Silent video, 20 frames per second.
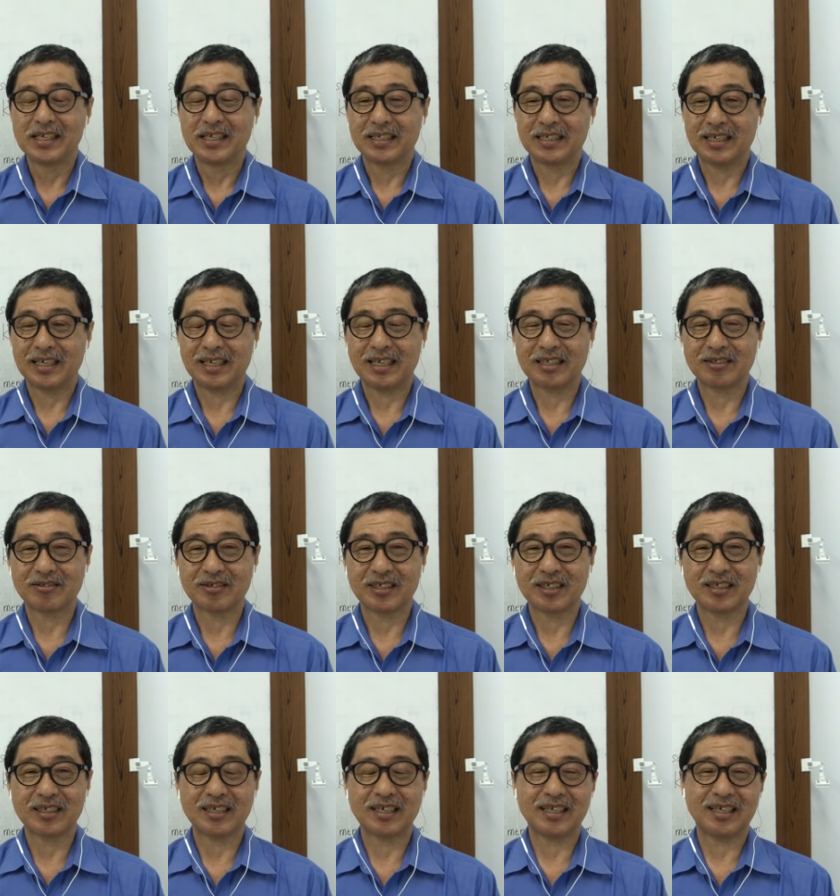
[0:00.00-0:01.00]
ya
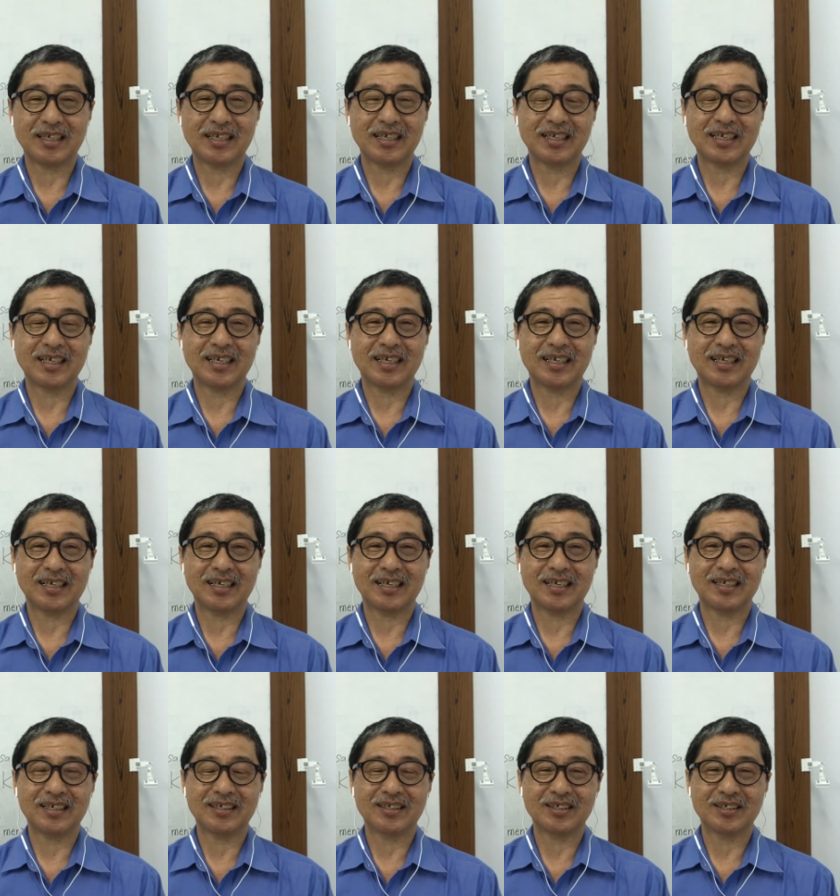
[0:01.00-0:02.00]
sehingga ya
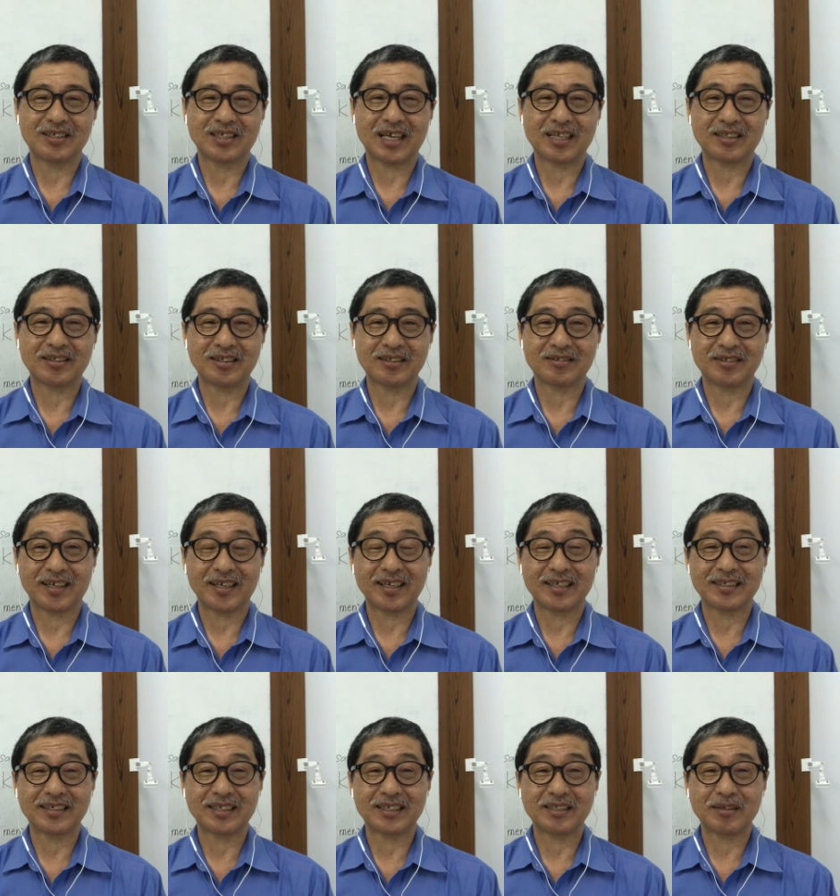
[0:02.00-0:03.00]
hati
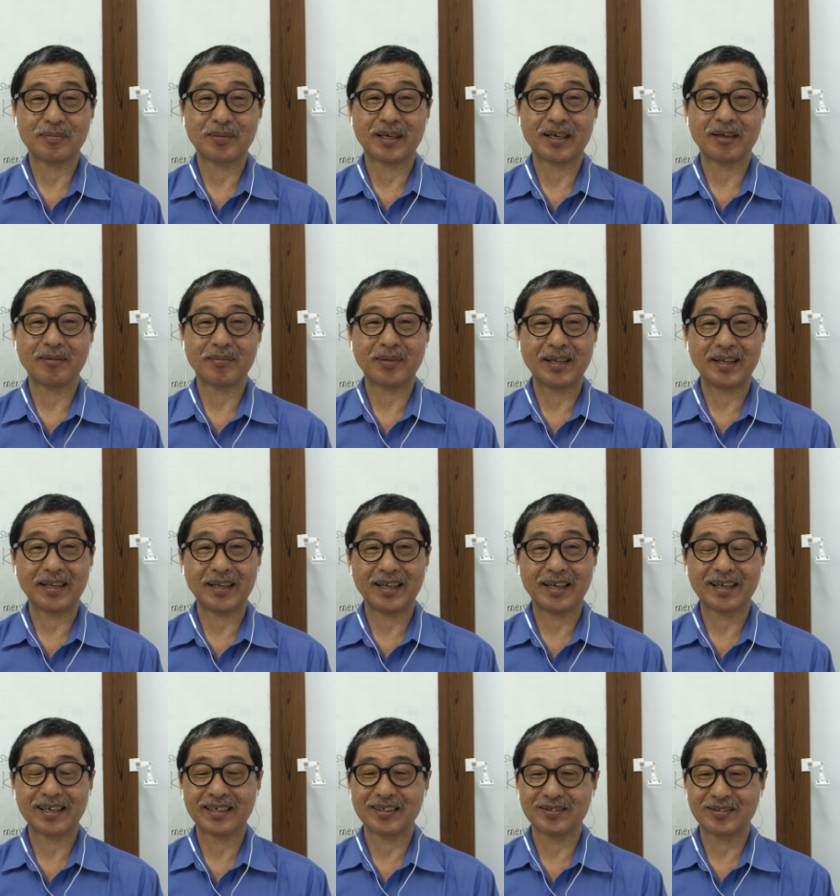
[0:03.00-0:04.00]
saya jadi
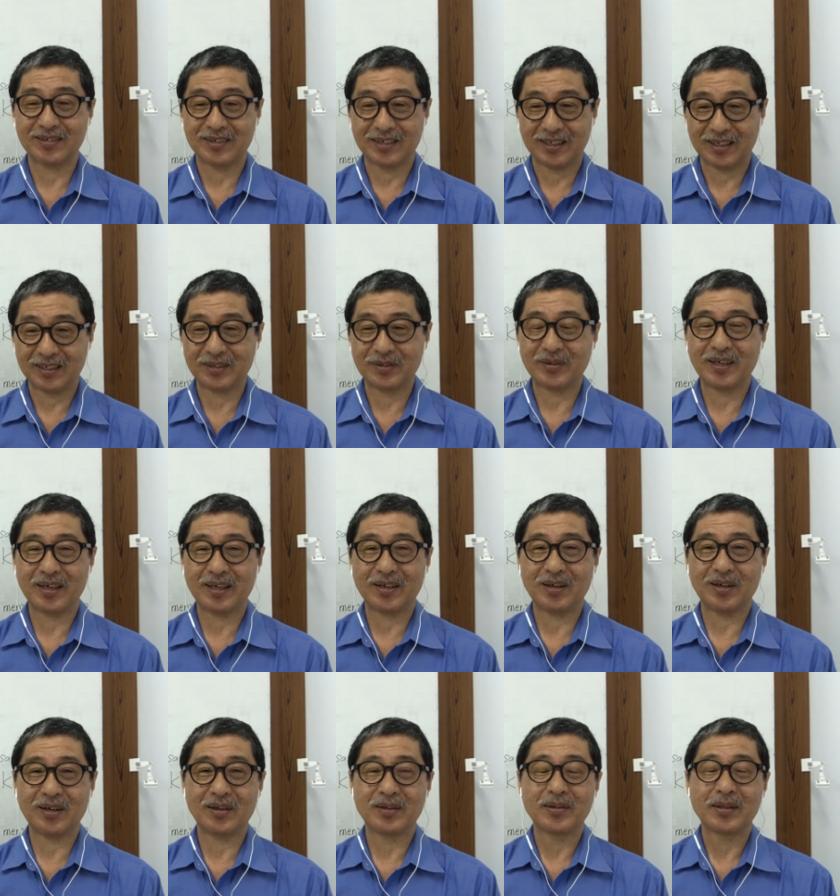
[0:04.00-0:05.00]
bagaimana gitu kan
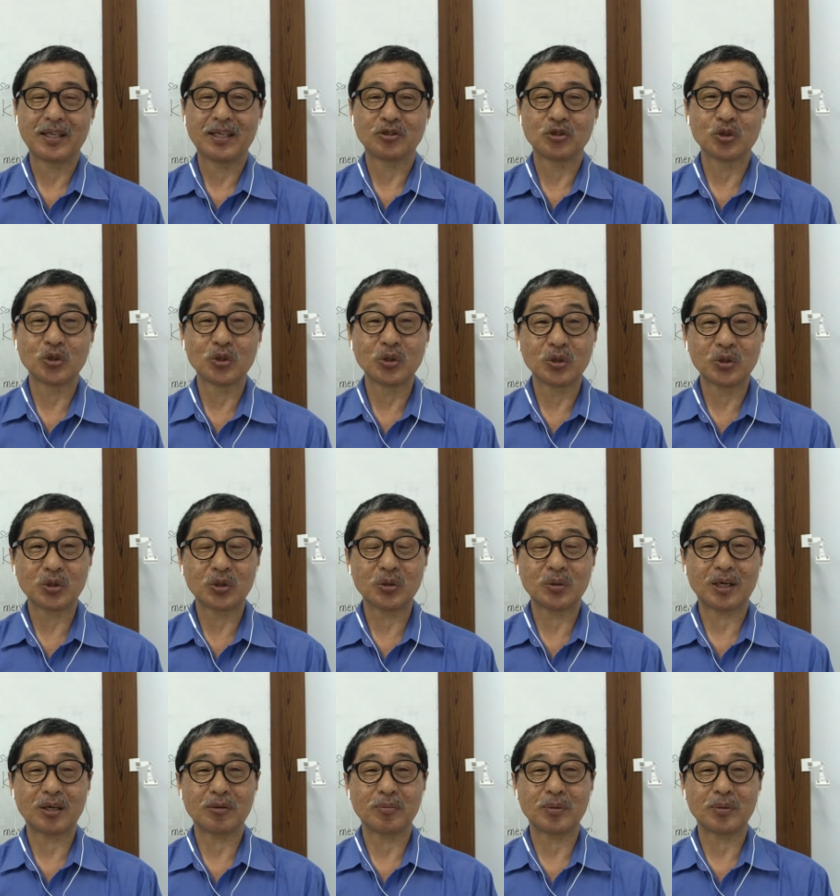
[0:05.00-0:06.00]
ya dulu
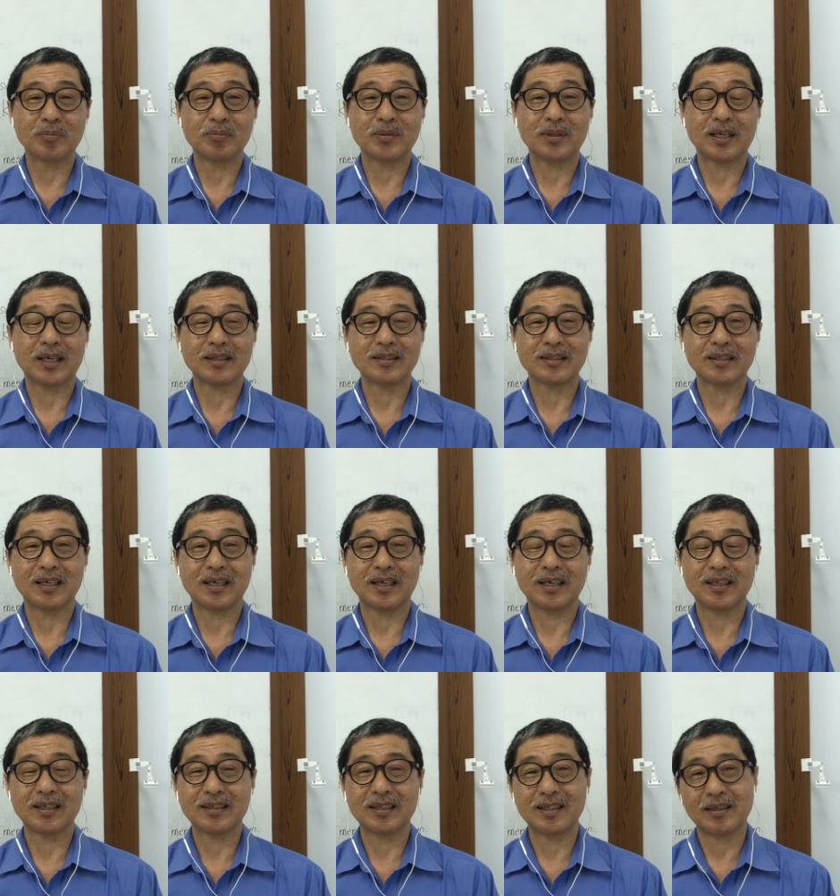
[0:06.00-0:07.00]
walaupun
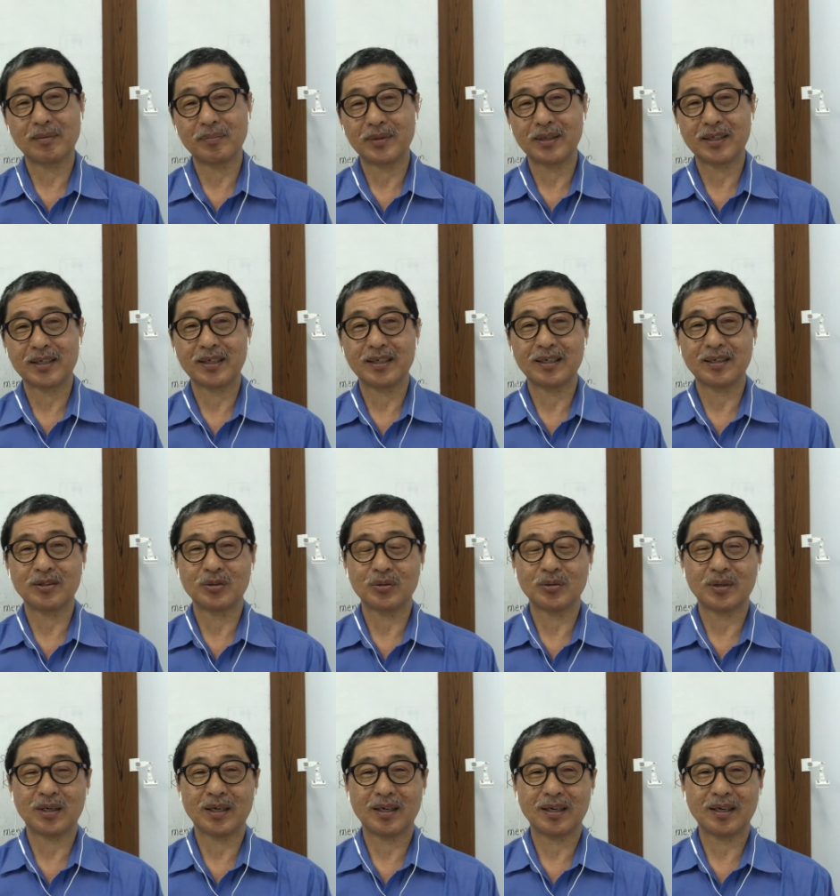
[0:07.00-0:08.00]
belanja tidak mikirin
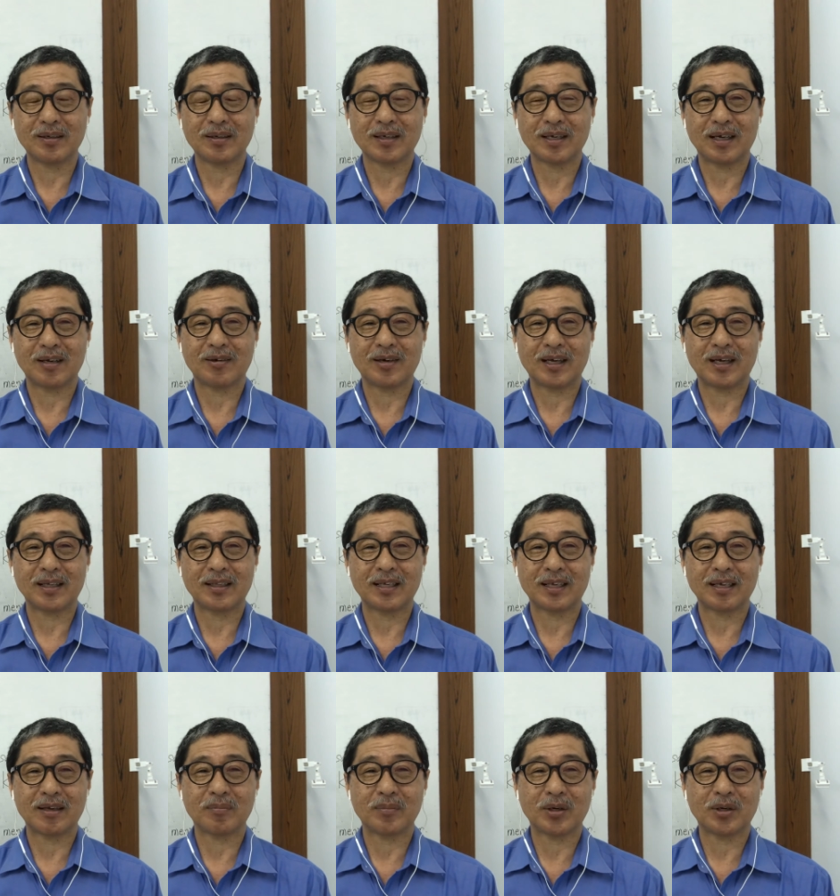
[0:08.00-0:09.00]
uang kalau ada
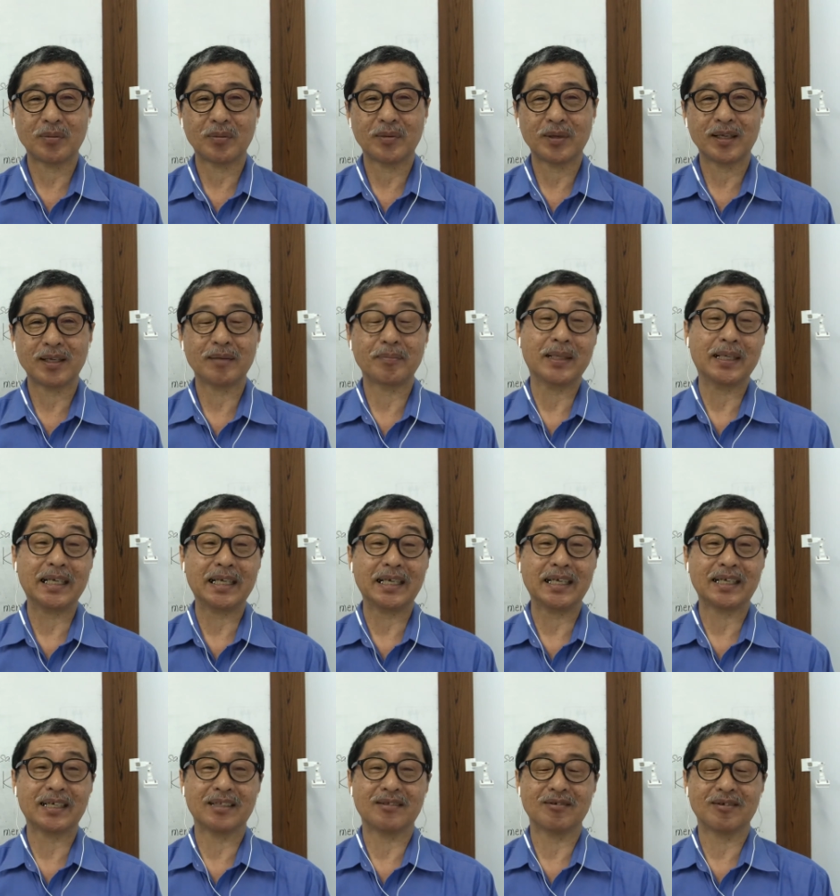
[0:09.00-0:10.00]
yang mau beli ya
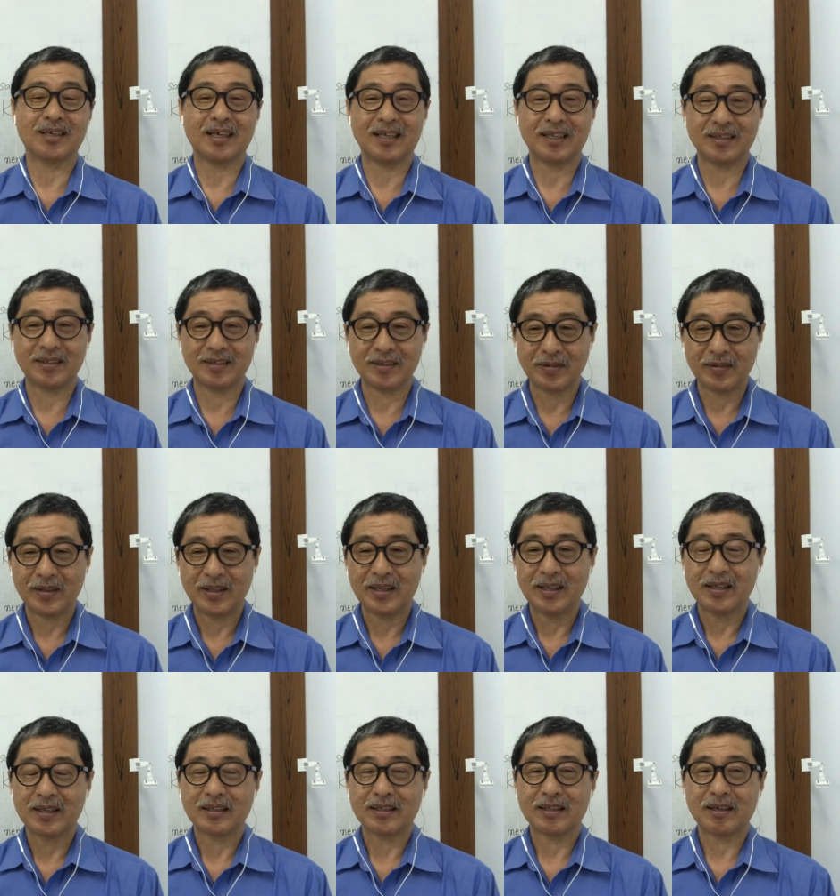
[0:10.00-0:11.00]
beli gitu kan
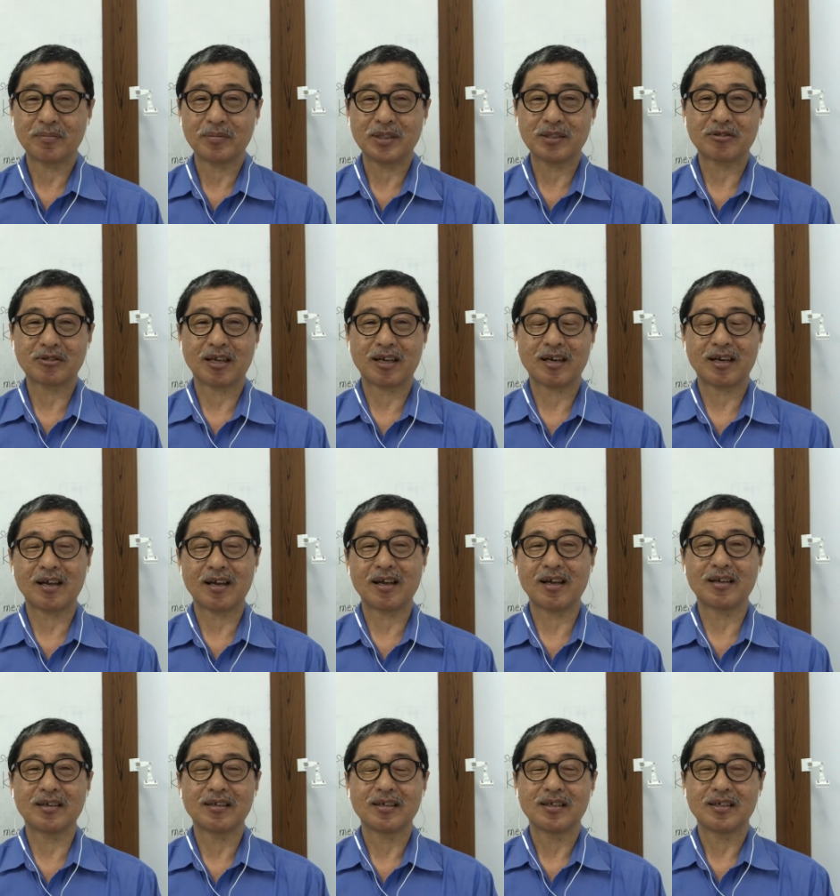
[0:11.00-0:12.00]
tapi
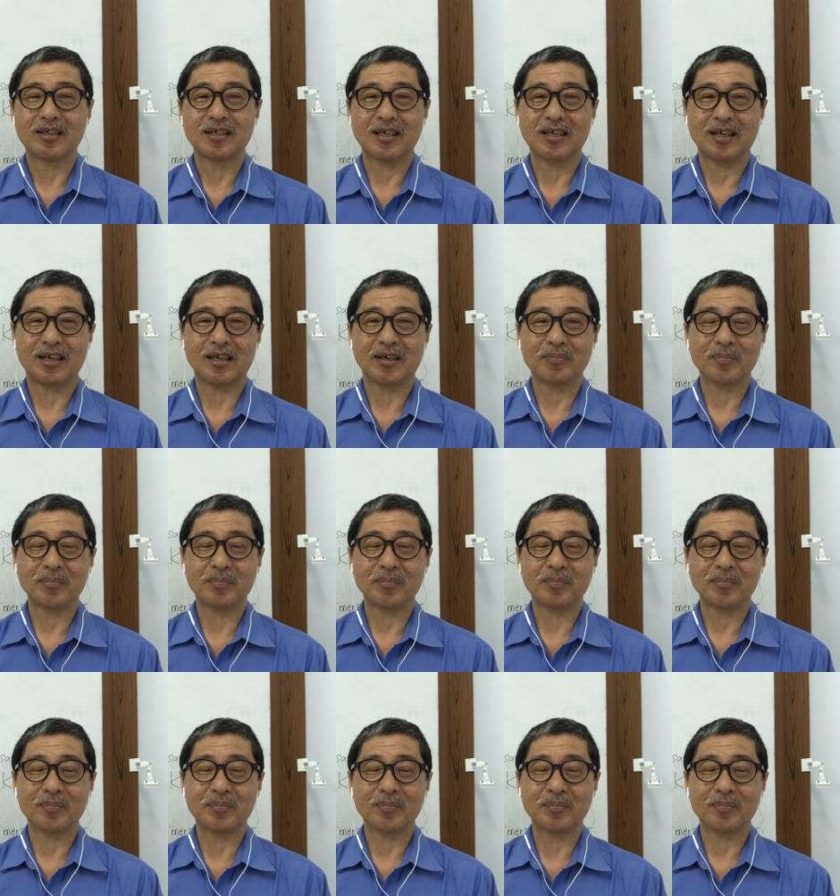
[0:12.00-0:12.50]
sekarang ya